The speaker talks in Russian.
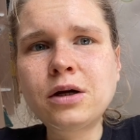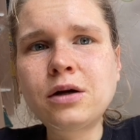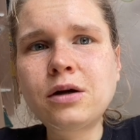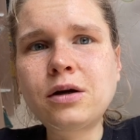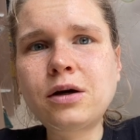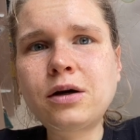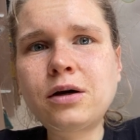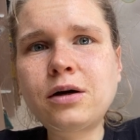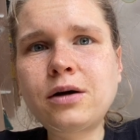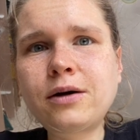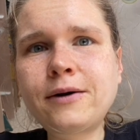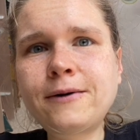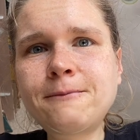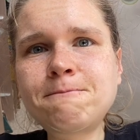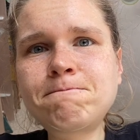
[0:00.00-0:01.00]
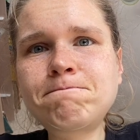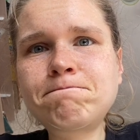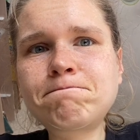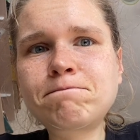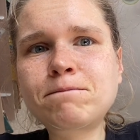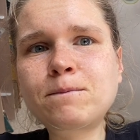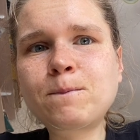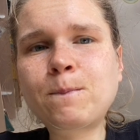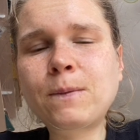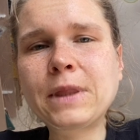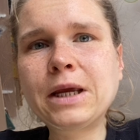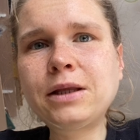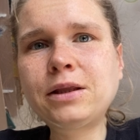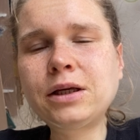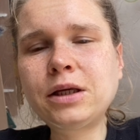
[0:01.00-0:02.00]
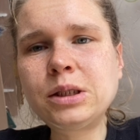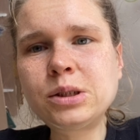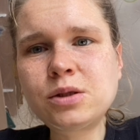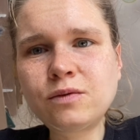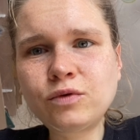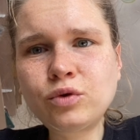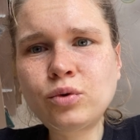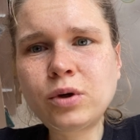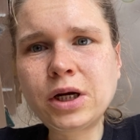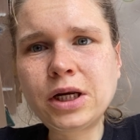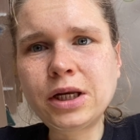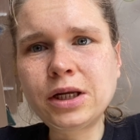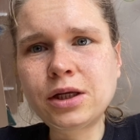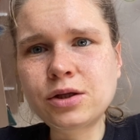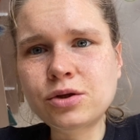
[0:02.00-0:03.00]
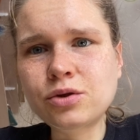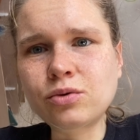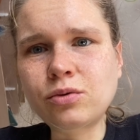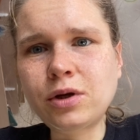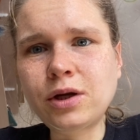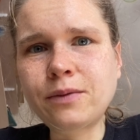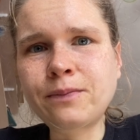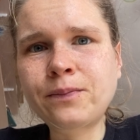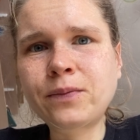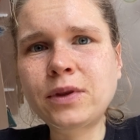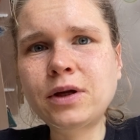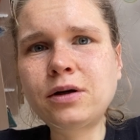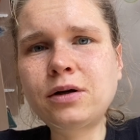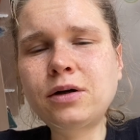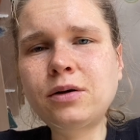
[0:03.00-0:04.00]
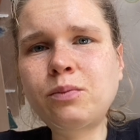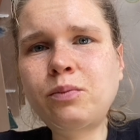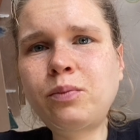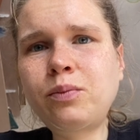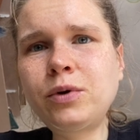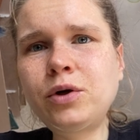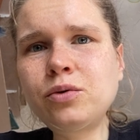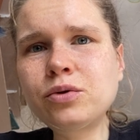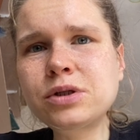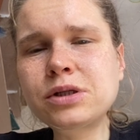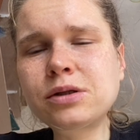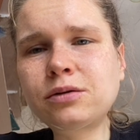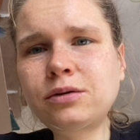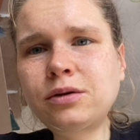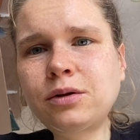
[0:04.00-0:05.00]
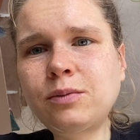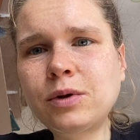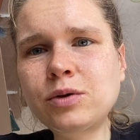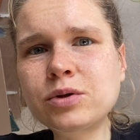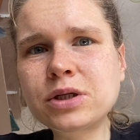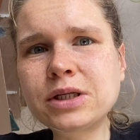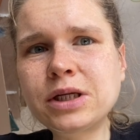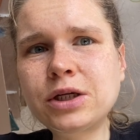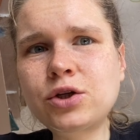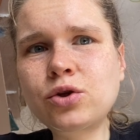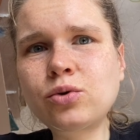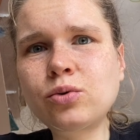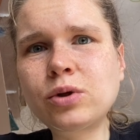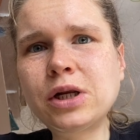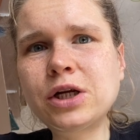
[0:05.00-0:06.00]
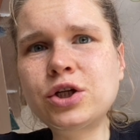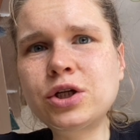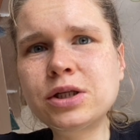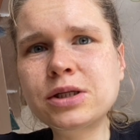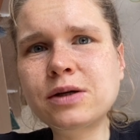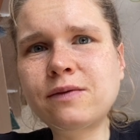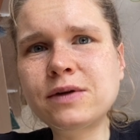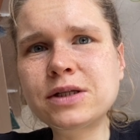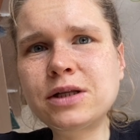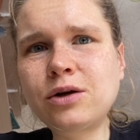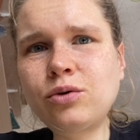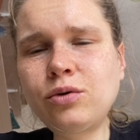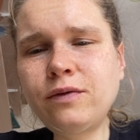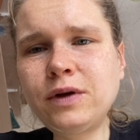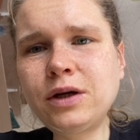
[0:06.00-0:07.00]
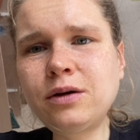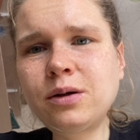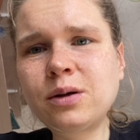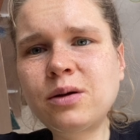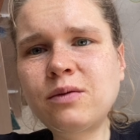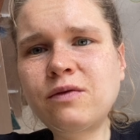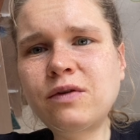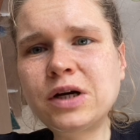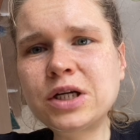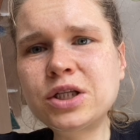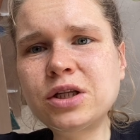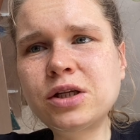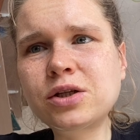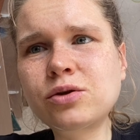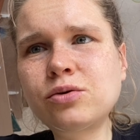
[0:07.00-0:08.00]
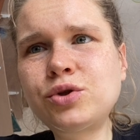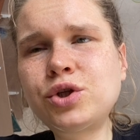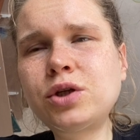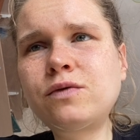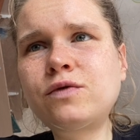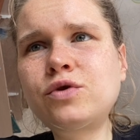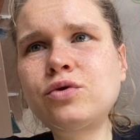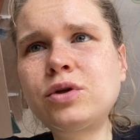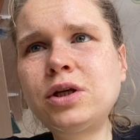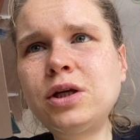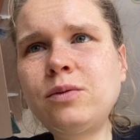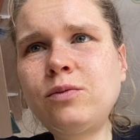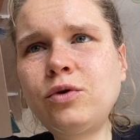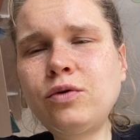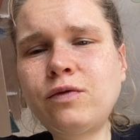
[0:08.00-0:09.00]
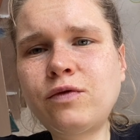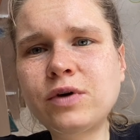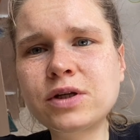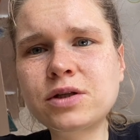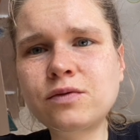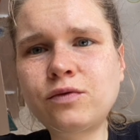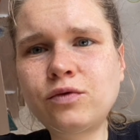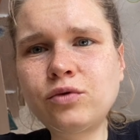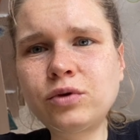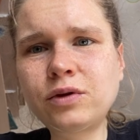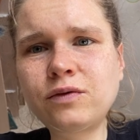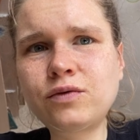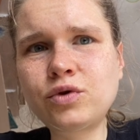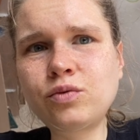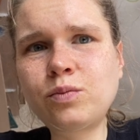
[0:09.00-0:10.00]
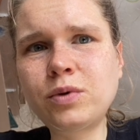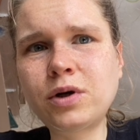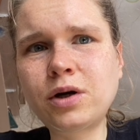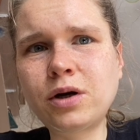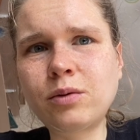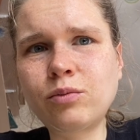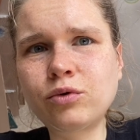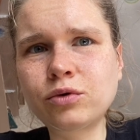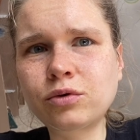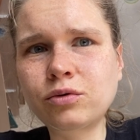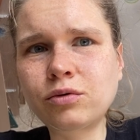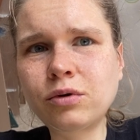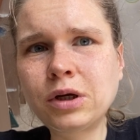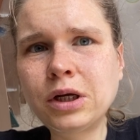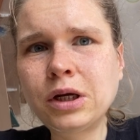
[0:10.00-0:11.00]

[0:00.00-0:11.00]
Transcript: Это индивидуальная история. А, плюс а, могу сказать, что для женского здоровья важно исключить всю химию, фастфуд и всю переработку.